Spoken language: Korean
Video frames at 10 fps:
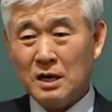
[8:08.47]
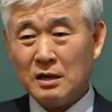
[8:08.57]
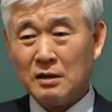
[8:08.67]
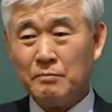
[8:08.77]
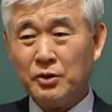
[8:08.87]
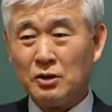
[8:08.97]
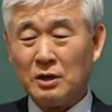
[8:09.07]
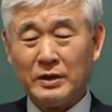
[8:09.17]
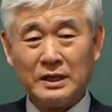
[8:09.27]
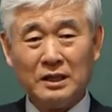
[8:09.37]

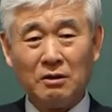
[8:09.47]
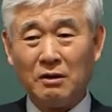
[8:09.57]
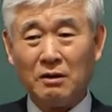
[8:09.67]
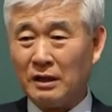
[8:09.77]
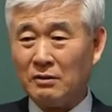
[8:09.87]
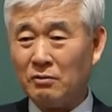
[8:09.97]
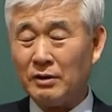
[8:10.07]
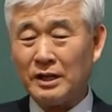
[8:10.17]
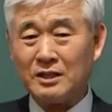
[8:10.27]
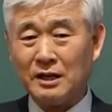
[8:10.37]
컴퓨터와 인터넷 그리고
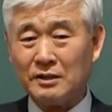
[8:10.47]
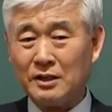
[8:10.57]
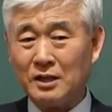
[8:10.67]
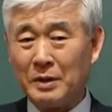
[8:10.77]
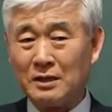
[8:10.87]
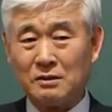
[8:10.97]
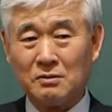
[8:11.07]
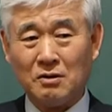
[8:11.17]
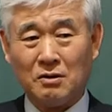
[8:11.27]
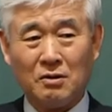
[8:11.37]
SNS의
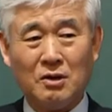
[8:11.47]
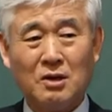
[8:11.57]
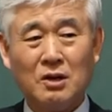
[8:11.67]
발전으로